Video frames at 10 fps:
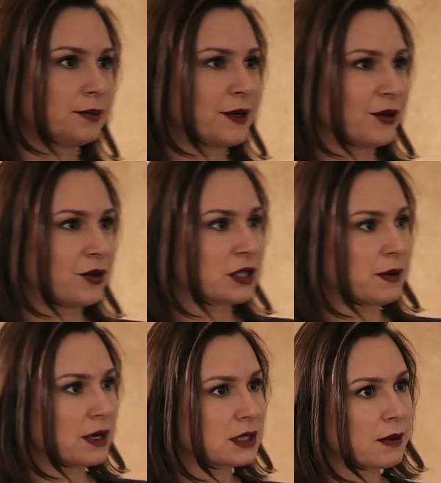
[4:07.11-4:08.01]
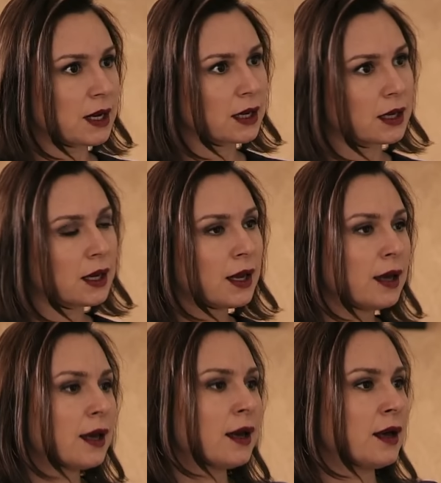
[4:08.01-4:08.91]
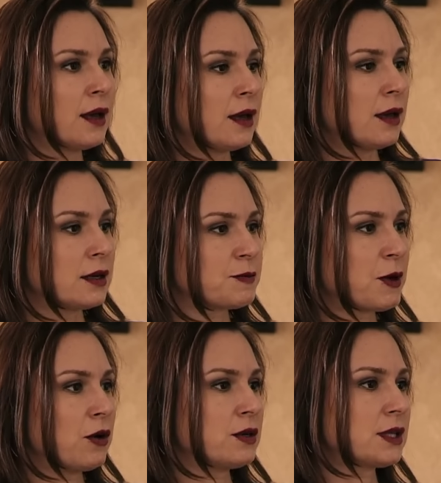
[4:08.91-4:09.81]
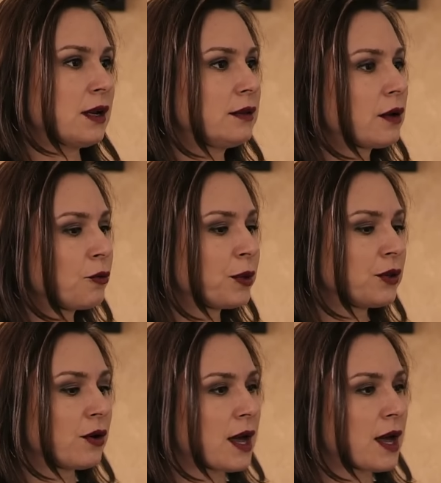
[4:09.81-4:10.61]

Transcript: Perdón, no sabía que estaban aquí. Espero no estar interrumpiendo